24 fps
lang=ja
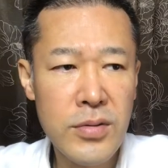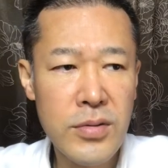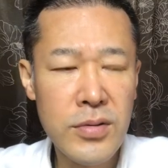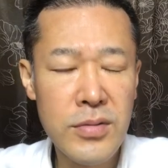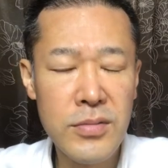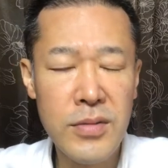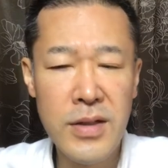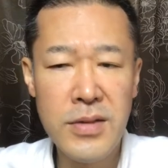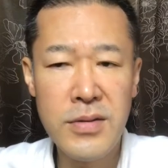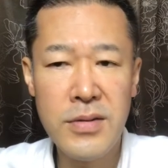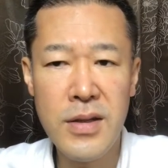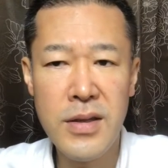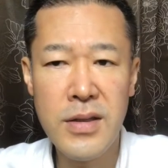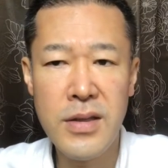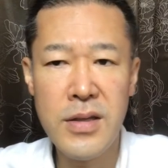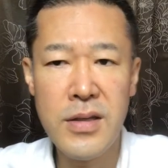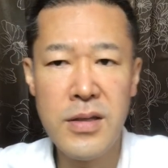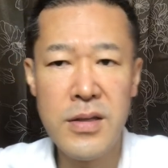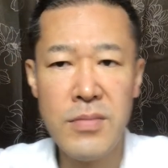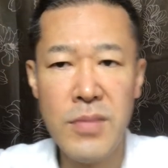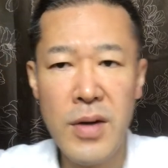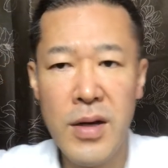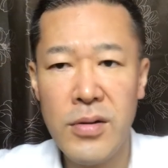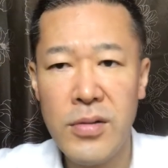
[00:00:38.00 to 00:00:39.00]
ぐ忘れて
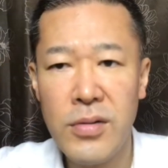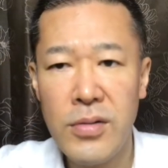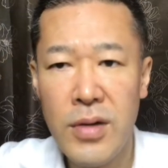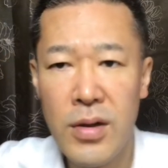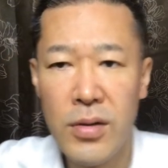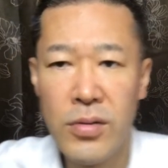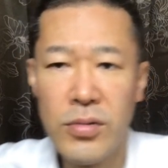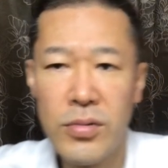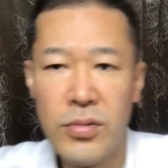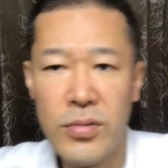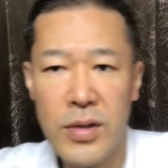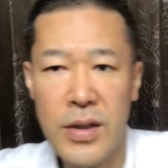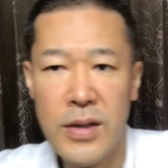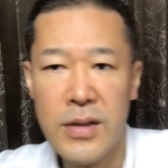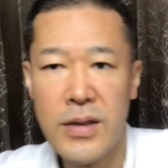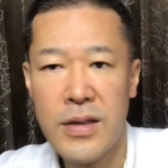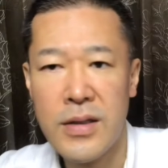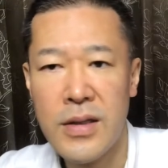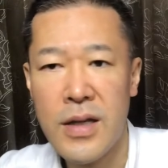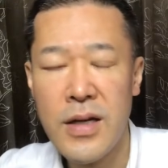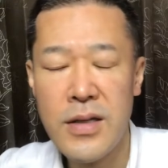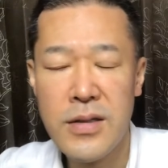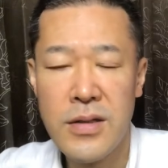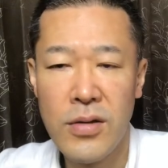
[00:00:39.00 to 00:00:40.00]
しまうようなことやった
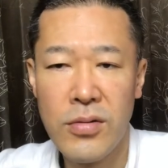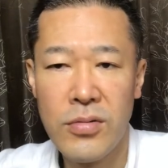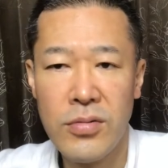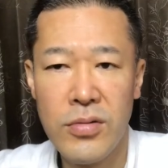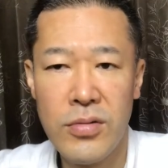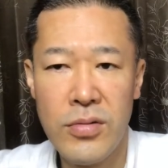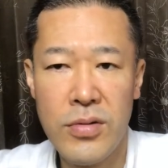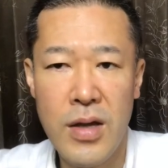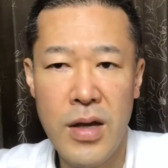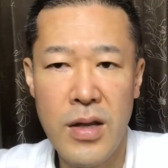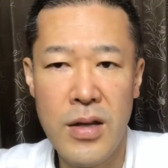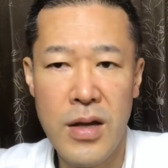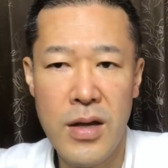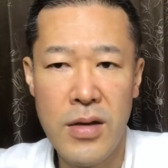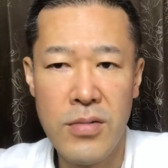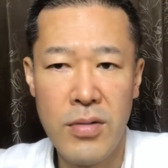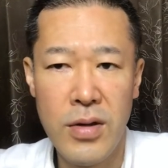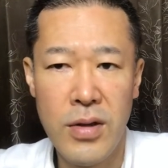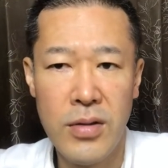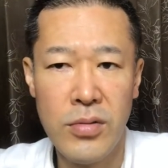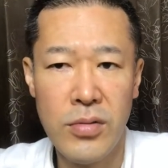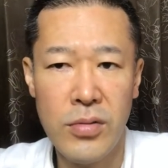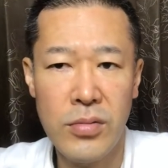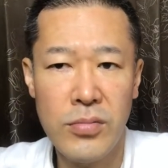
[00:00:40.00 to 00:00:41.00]
ら大したことじゃない
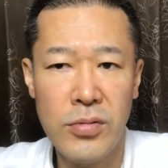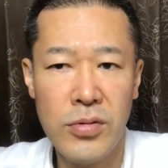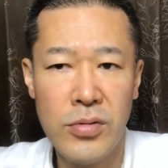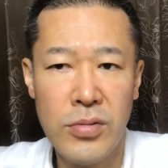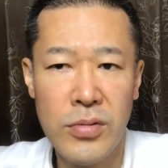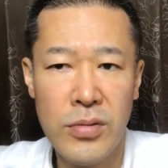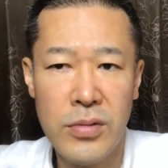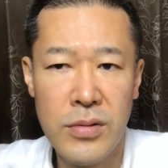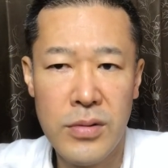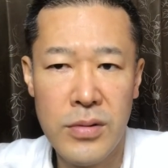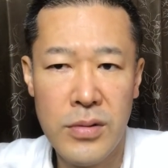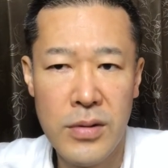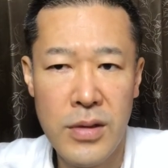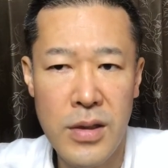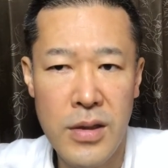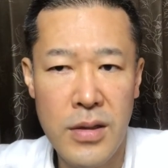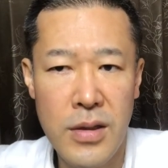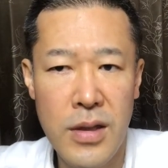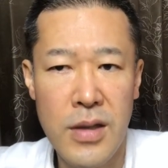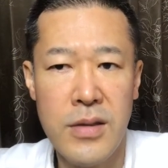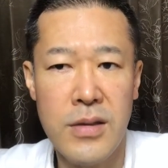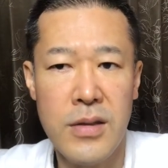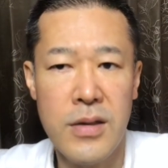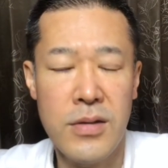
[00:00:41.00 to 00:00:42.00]
わと思って
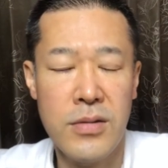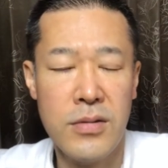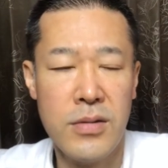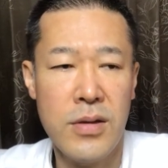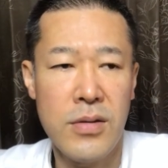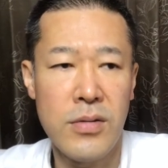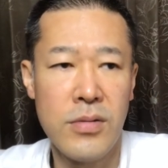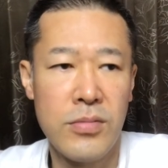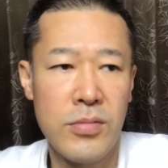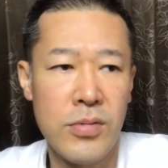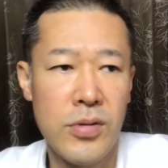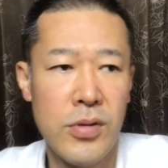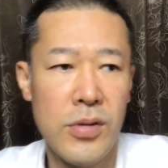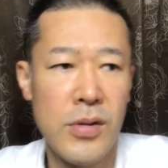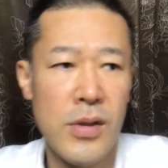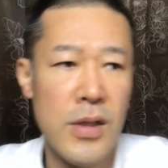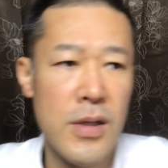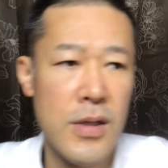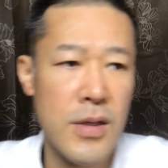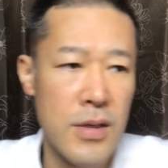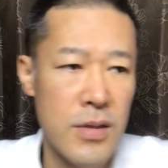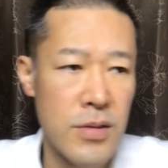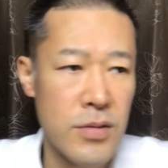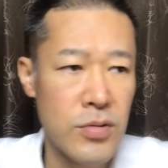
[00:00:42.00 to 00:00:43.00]
たんですけども、
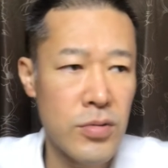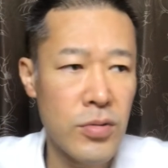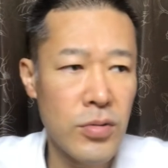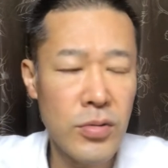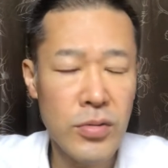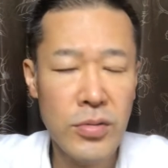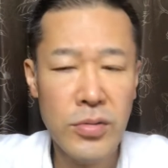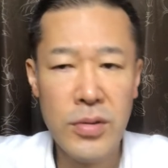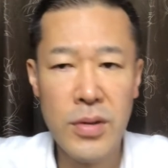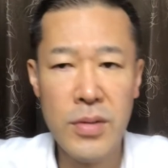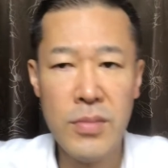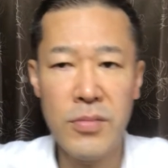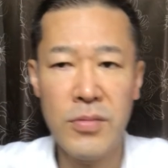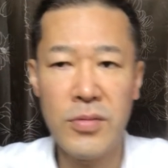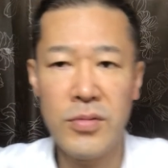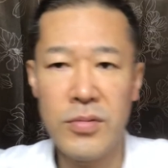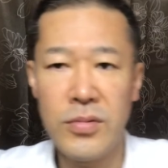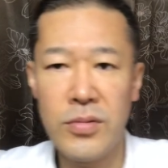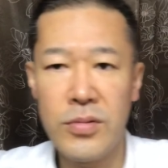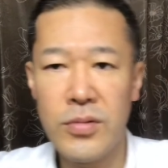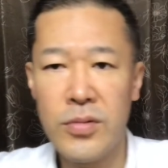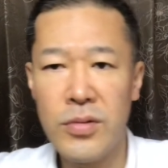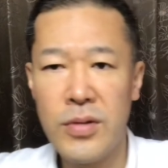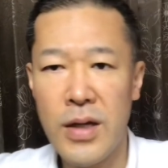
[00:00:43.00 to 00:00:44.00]
そうで
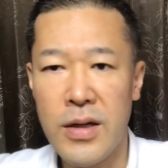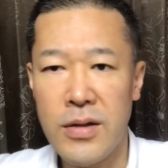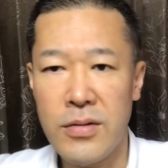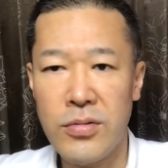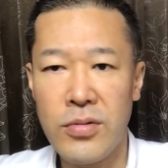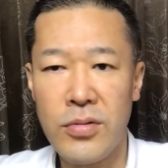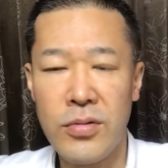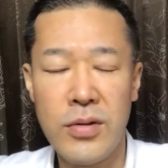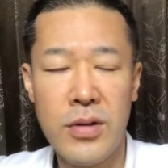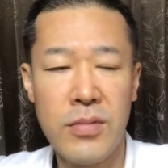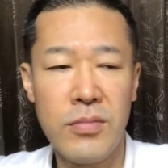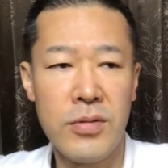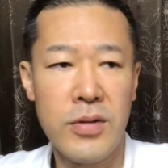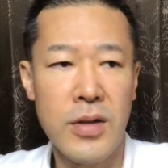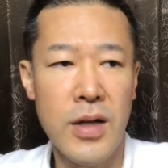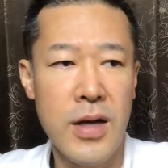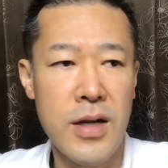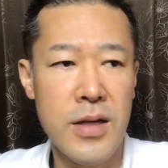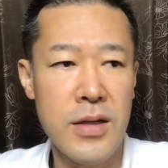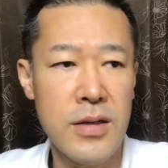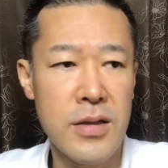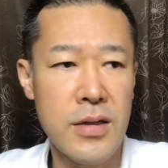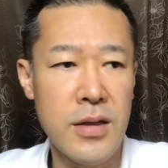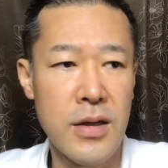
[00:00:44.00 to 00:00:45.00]
もどうやらそうでも
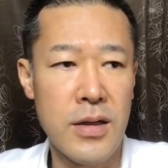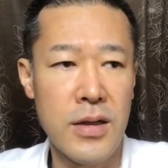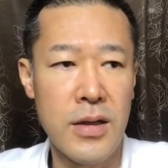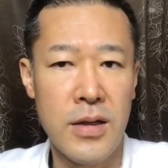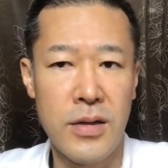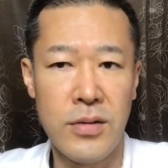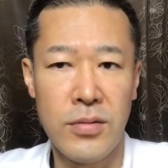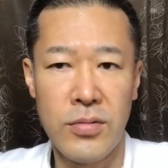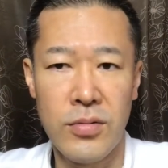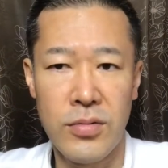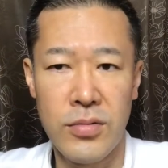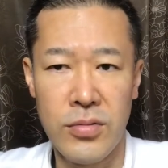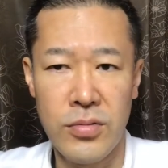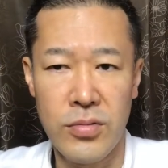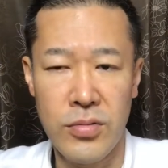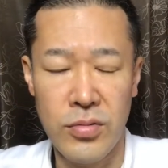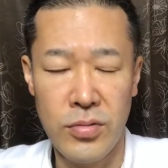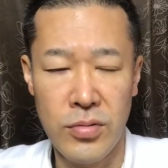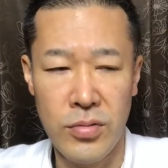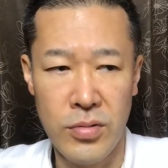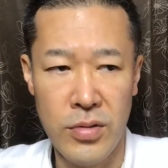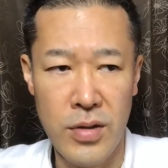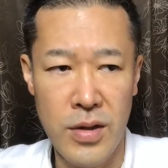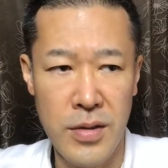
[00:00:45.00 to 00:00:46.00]
ないかなという
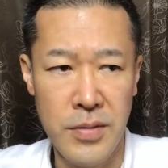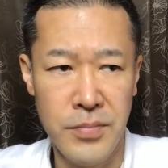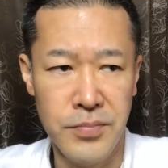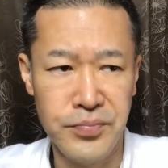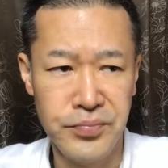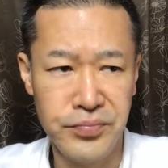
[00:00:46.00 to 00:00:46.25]
ことで、